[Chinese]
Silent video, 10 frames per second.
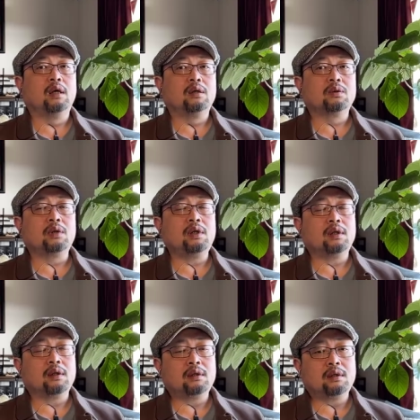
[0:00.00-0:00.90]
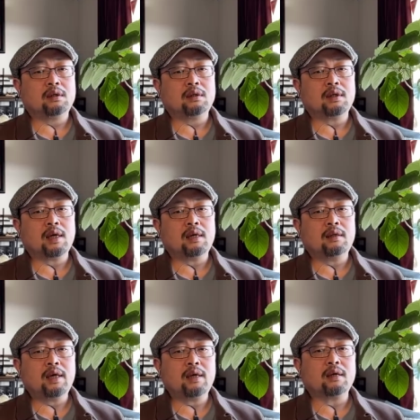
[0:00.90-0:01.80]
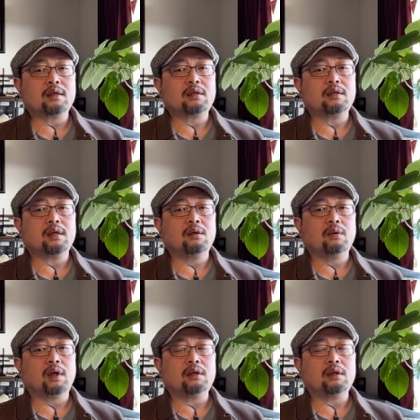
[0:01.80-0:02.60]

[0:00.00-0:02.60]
所以呢，在那个时间段，